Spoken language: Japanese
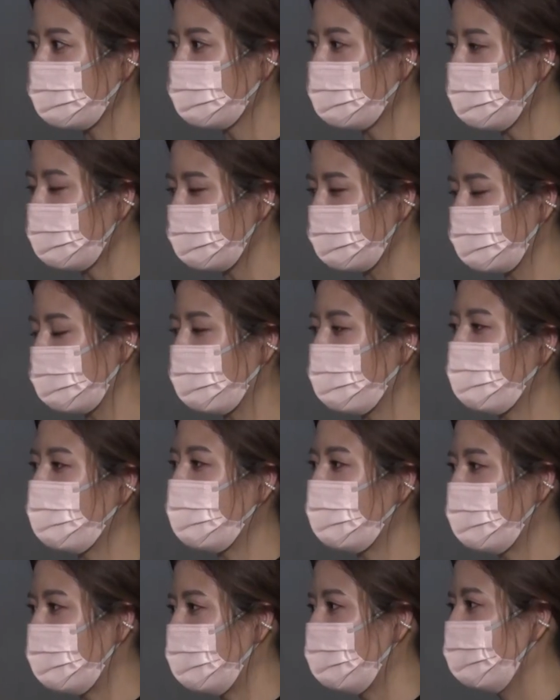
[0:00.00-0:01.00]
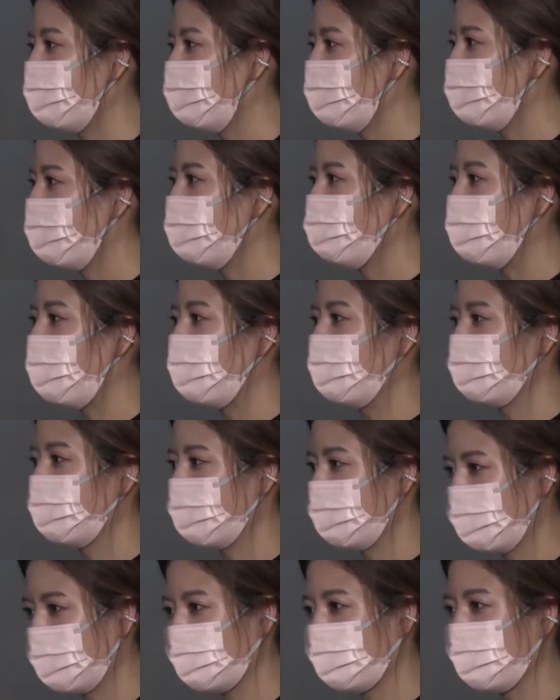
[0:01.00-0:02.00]
さらにそこから今
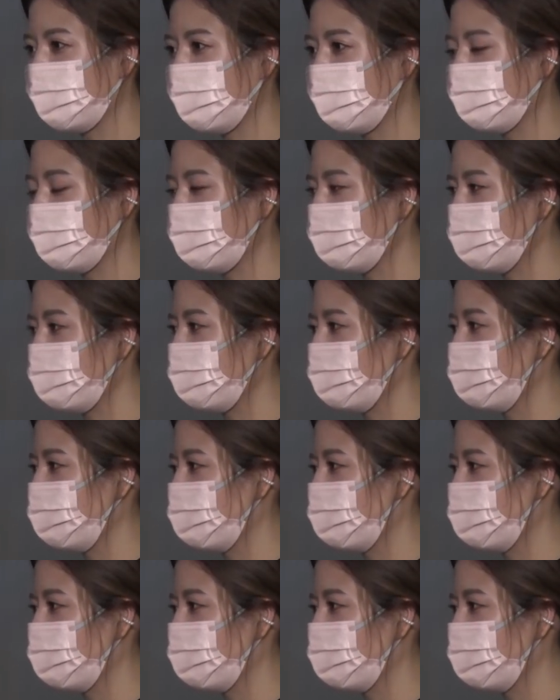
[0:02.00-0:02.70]
ねそういう